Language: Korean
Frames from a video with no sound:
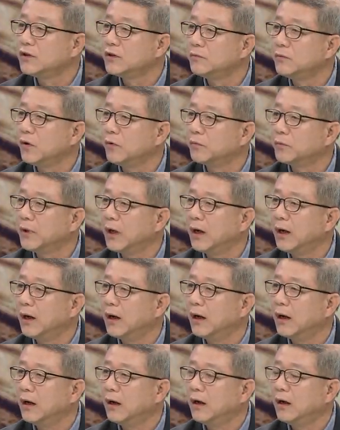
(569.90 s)
집이 없다
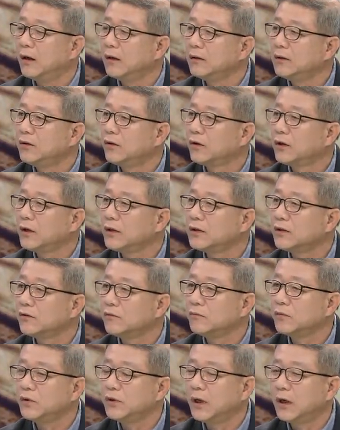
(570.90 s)
아. 이렇게
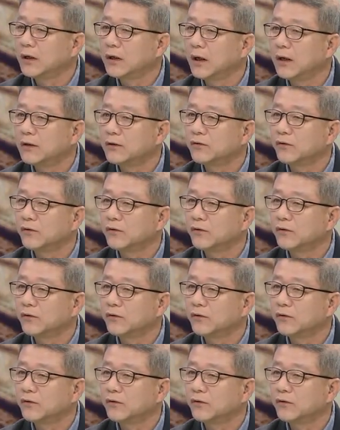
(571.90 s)
지금 이야기할